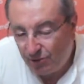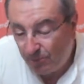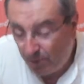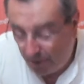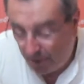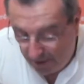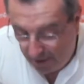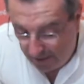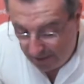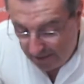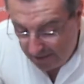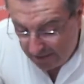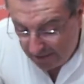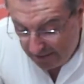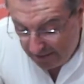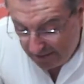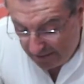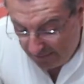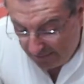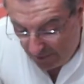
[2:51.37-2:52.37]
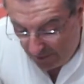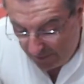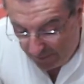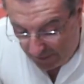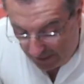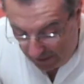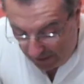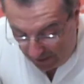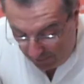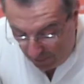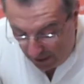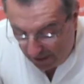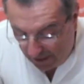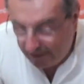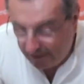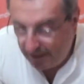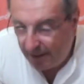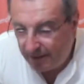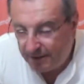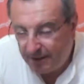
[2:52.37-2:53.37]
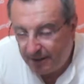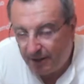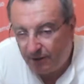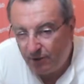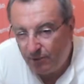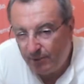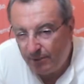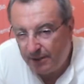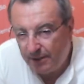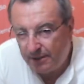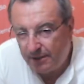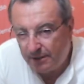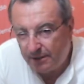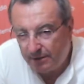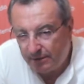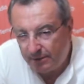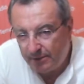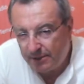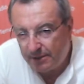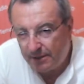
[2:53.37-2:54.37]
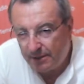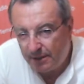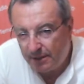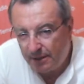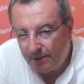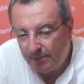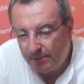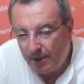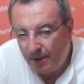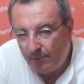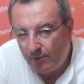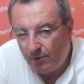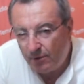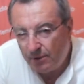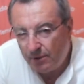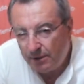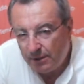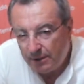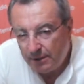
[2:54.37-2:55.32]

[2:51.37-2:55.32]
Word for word: Poi, poi parleremo anche di altri argomenti, veramente li abbiamo